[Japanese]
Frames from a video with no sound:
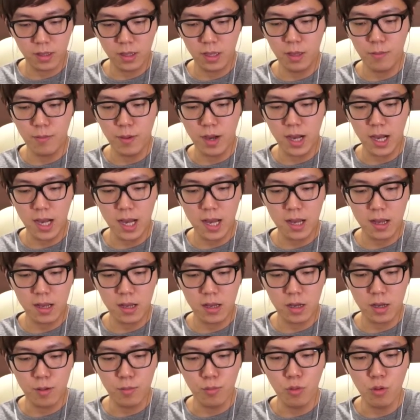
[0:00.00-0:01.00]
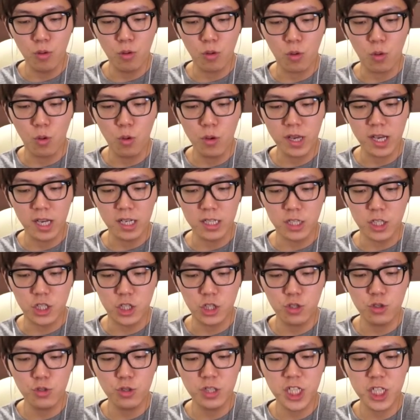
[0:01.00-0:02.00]
今がもうコインが
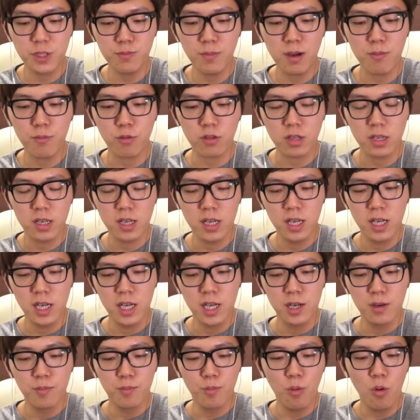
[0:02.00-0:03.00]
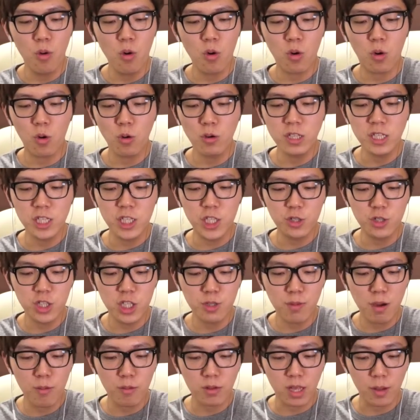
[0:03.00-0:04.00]
じゅういちまんも、もうコインじゅうい
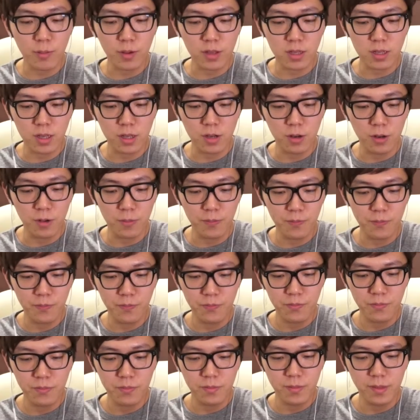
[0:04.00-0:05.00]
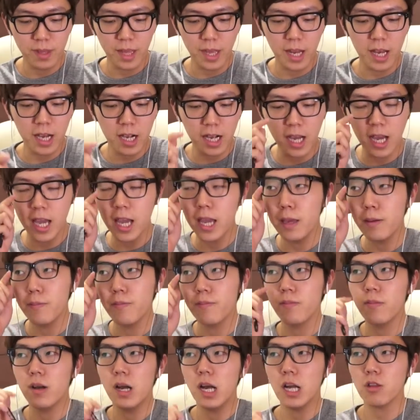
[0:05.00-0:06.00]
ちまんも溜まってる。ななかい、
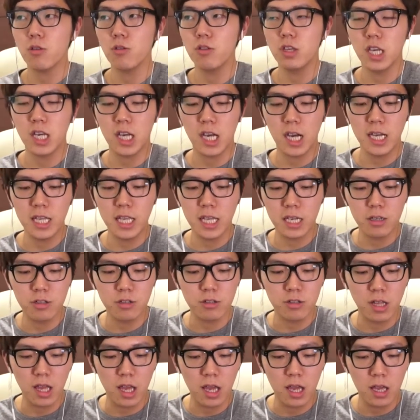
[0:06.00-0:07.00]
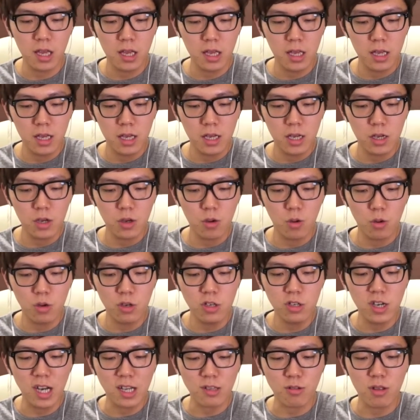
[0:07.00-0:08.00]
あとにかいで来るね。悟
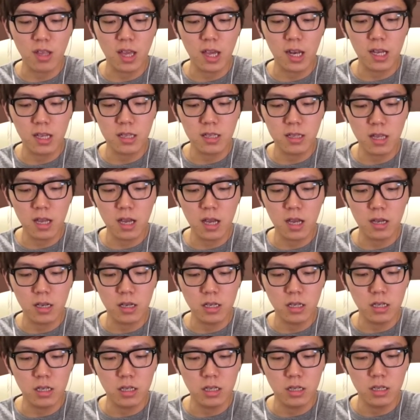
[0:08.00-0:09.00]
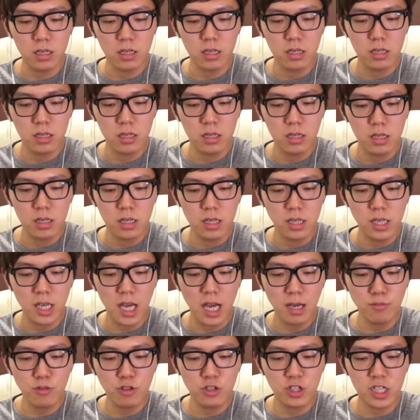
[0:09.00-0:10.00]
空あとななターン、
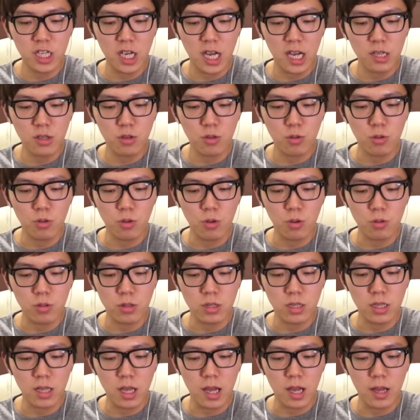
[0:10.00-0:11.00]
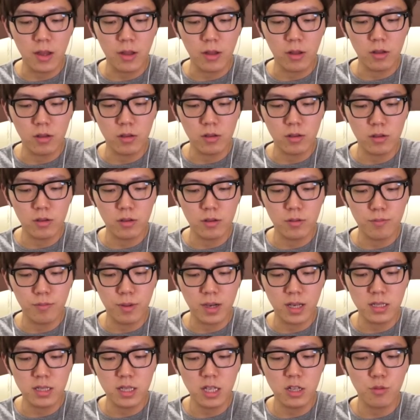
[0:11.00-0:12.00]
ヤムチャあとよんターン、
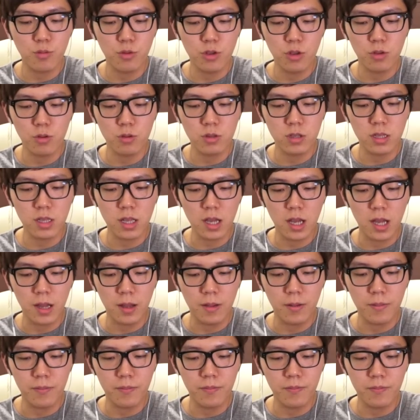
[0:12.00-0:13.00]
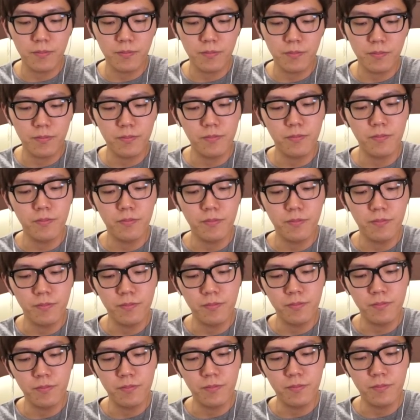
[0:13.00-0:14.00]
バステともよんターン。うー
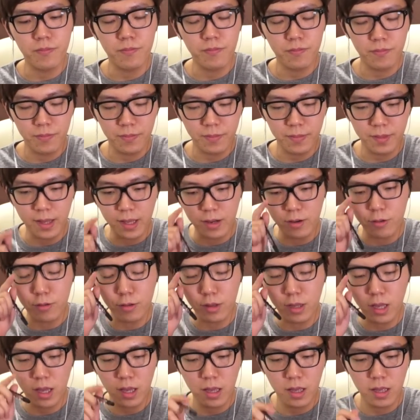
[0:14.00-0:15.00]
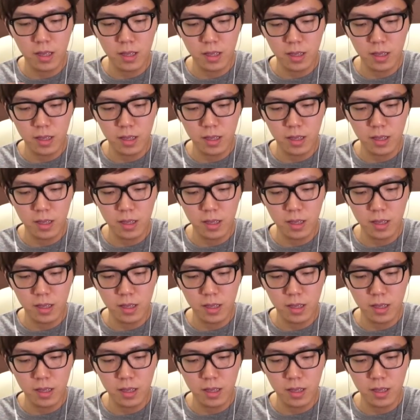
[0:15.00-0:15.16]
ん、なるほどね。